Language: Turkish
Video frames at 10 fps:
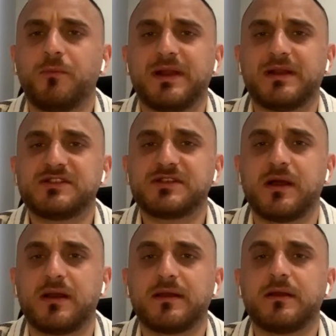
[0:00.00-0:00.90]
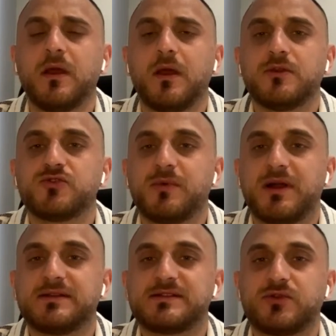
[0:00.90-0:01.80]
ön plana çıkarken
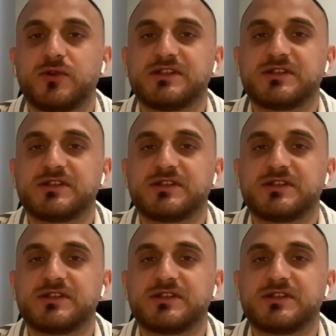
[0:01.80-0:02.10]
cumartesi günü